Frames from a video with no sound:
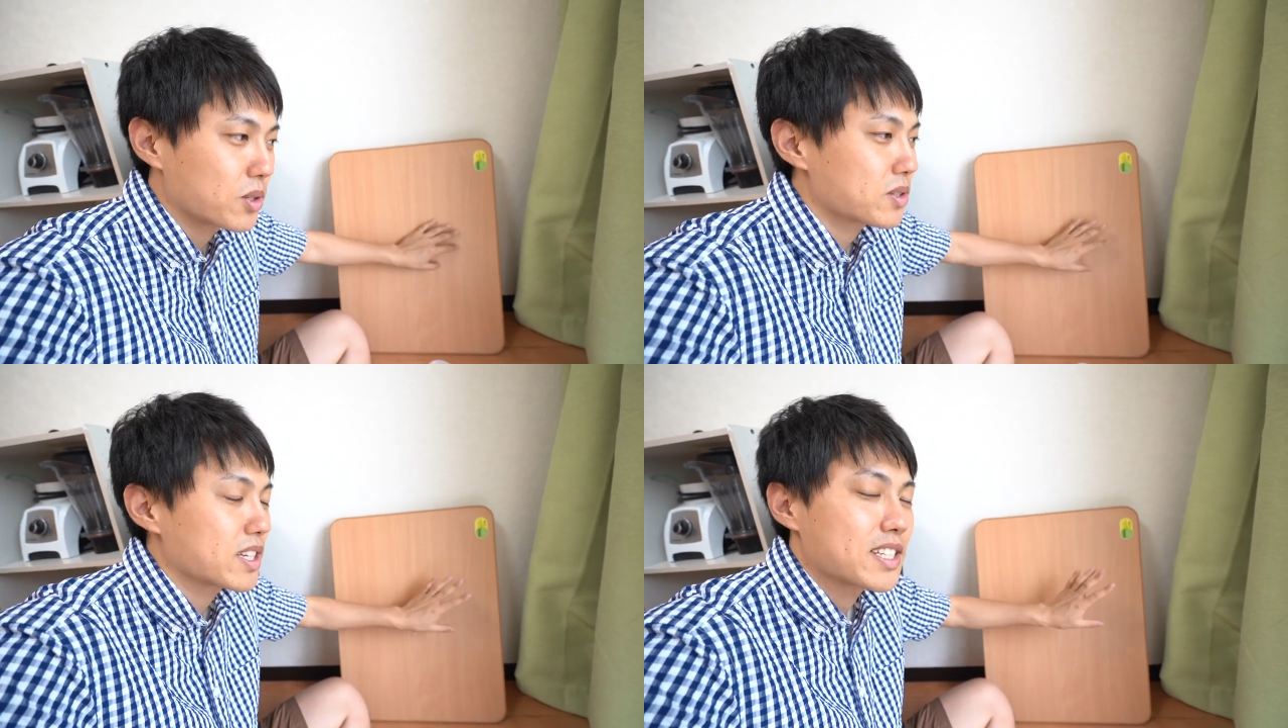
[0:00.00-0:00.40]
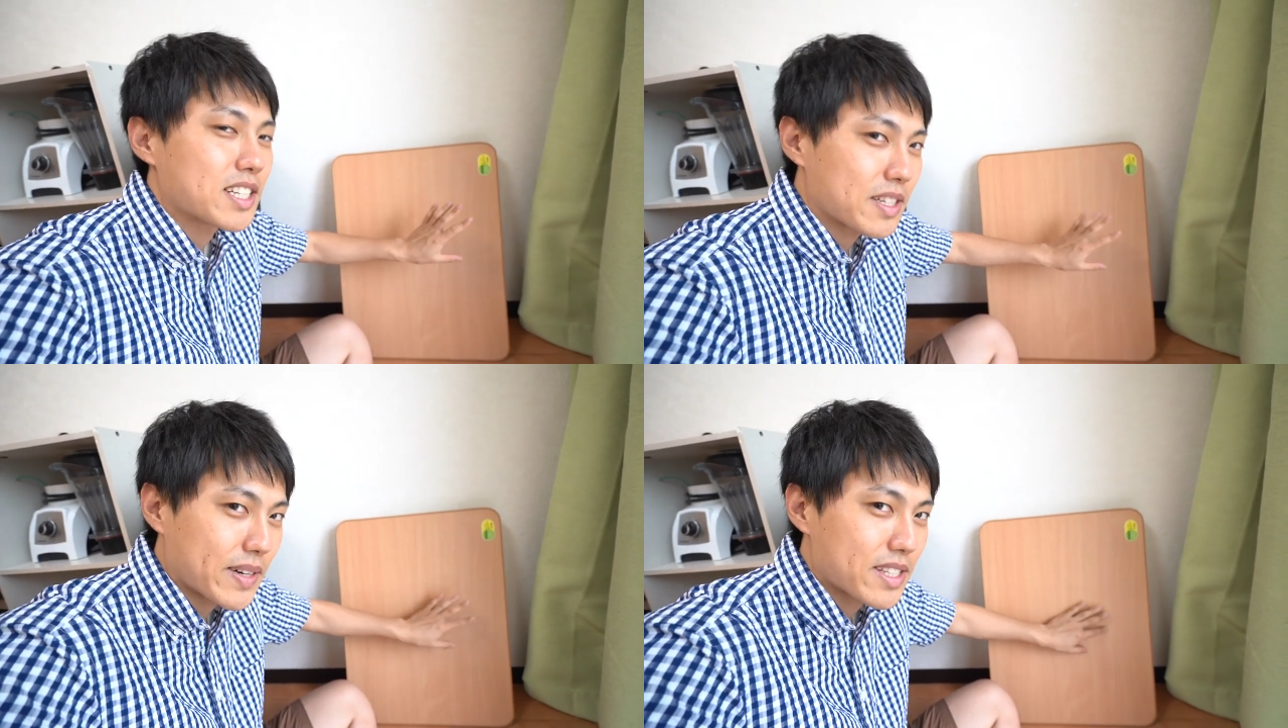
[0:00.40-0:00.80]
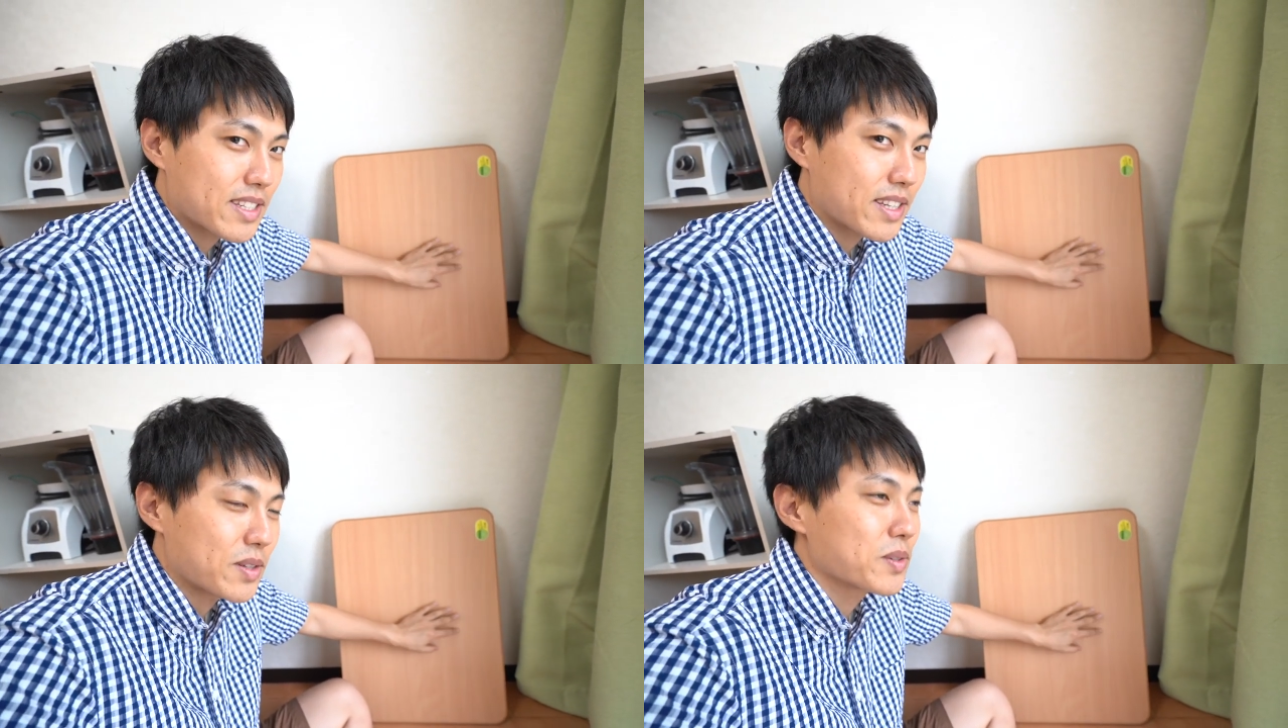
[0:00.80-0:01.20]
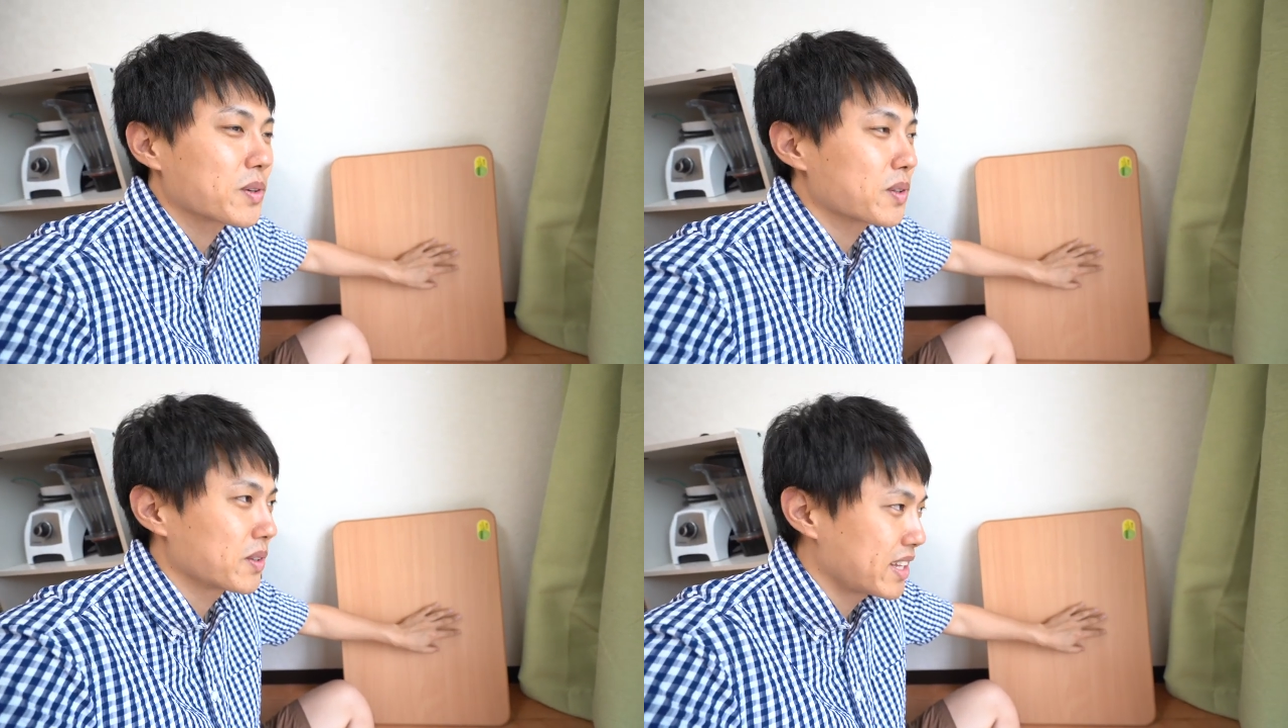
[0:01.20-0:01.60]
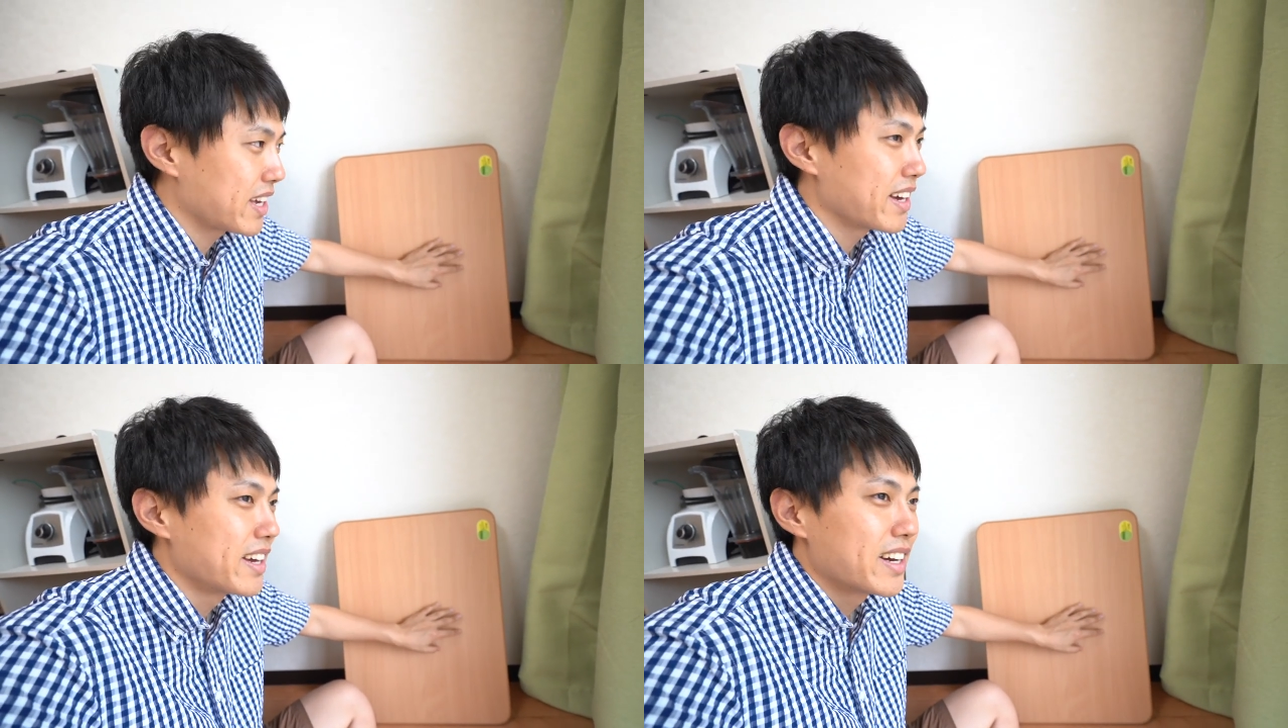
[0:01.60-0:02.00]
調査しに来ますっていうこと
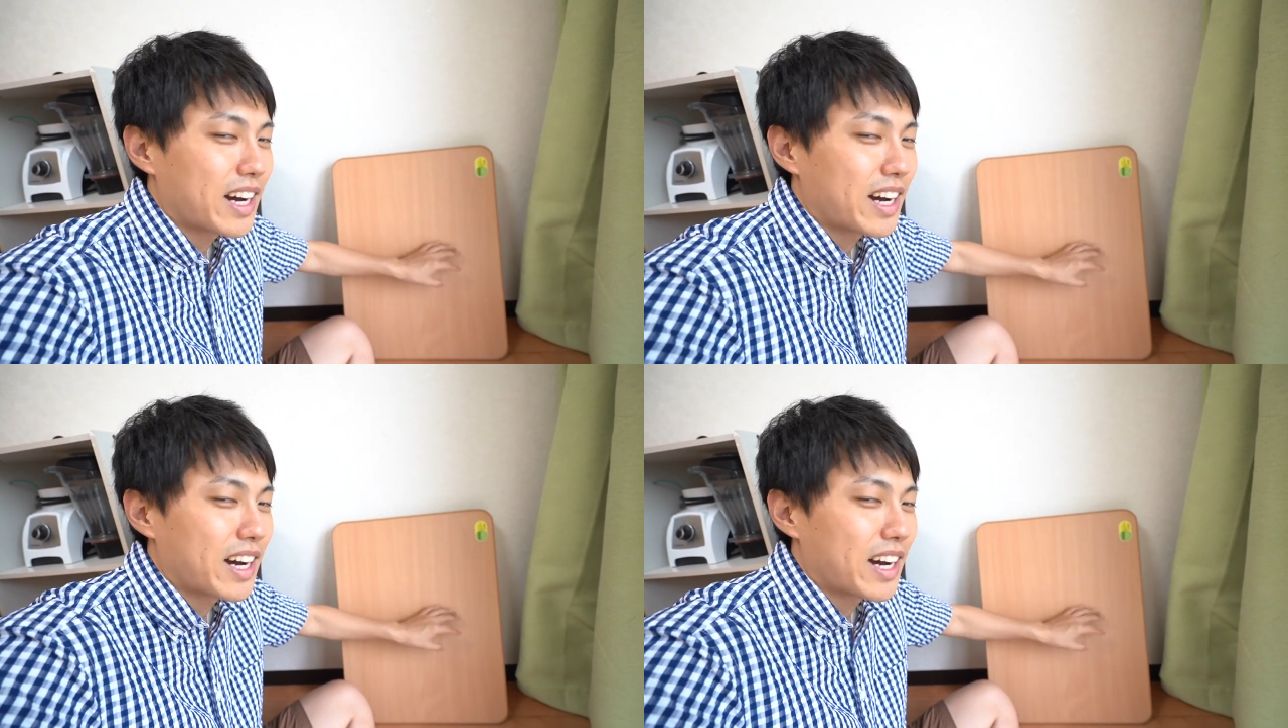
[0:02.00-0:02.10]
で、